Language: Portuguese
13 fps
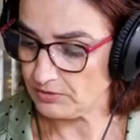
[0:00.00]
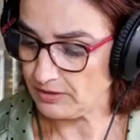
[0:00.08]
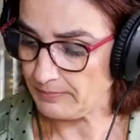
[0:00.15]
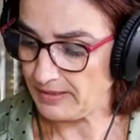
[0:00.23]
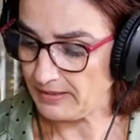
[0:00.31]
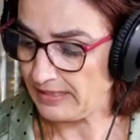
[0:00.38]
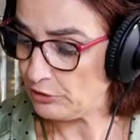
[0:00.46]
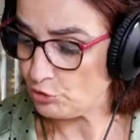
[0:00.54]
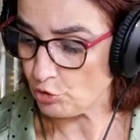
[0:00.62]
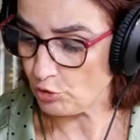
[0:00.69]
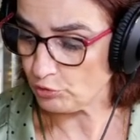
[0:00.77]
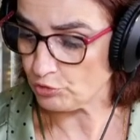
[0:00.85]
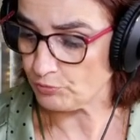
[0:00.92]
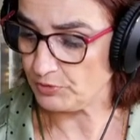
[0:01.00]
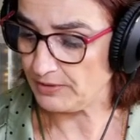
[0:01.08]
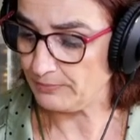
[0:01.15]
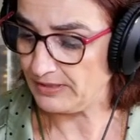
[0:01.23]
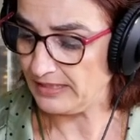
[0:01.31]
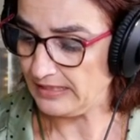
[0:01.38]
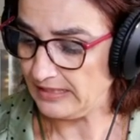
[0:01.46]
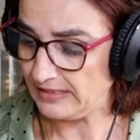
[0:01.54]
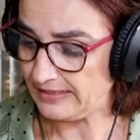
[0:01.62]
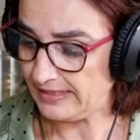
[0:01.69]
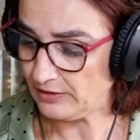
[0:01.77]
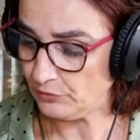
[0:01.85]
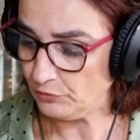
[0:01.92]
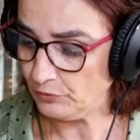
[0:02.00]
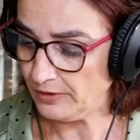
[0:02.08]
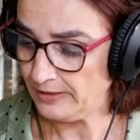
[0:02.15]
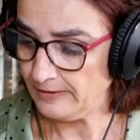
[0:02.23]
também em jogos, por exemplo, da Nintendo